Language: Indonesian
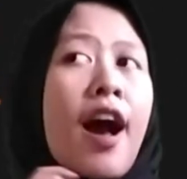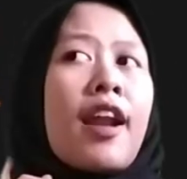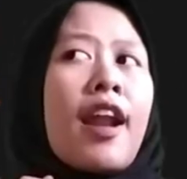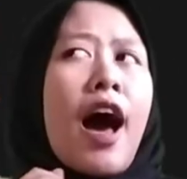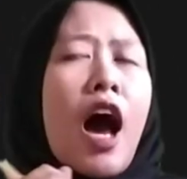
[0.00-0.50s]

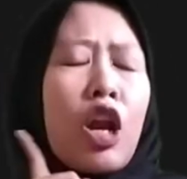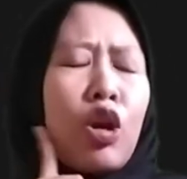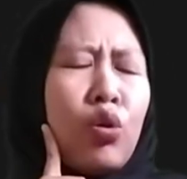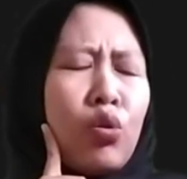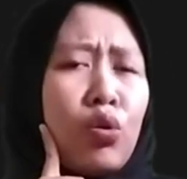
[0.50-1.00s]

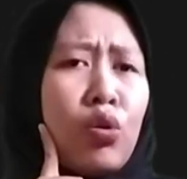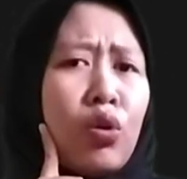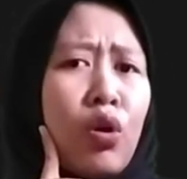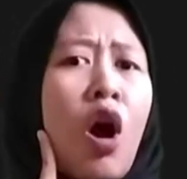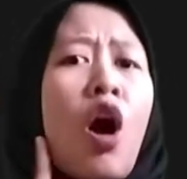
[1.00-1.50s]

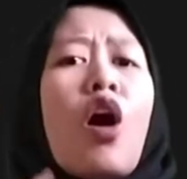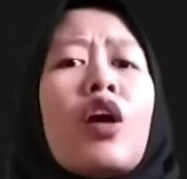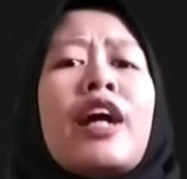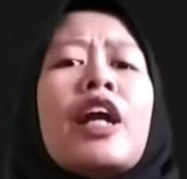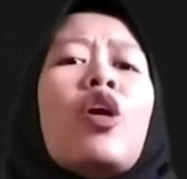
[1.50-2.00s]
Lalu
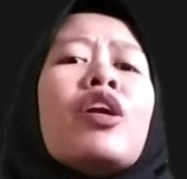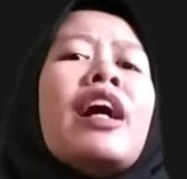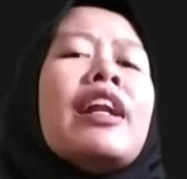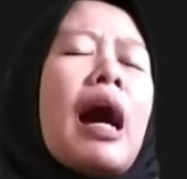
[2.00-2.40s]
organ-organ